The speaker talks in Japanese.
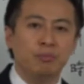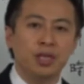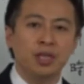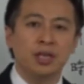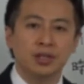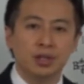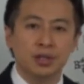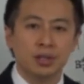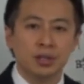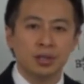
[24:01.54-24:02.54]
いうビジネス
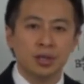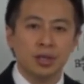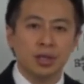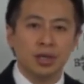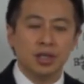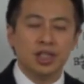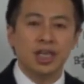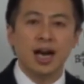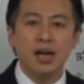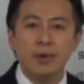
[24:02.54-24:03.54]

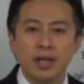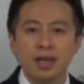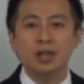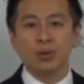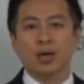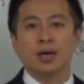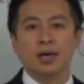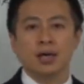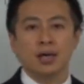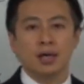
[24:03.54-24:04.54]
違いは何とか
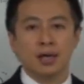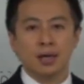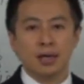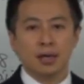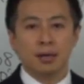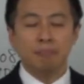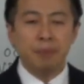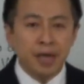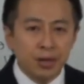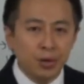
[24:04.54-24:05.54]

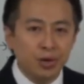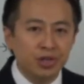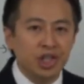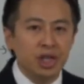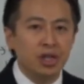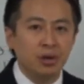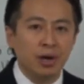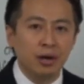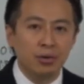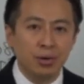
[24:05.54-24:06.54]
B という新規を
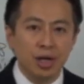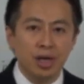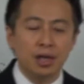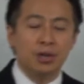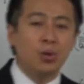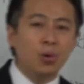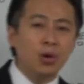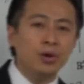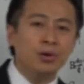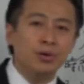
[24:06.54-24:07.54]
やるときにど
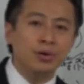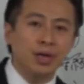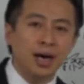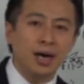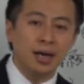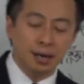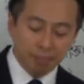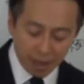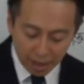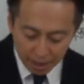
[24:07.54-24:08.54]
ういうふうな、
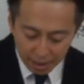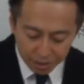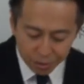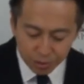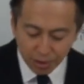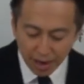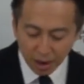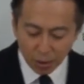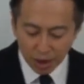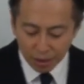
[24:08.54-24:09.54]
まあ、不具合
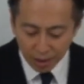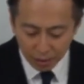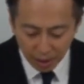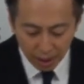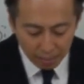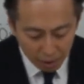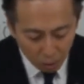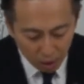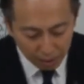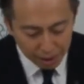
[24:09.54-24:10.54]
が起きるかとか、まあ、
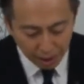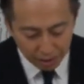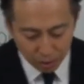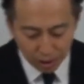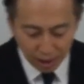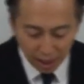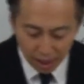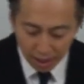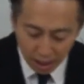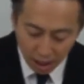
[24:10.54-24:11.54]
今回みたいなそうですね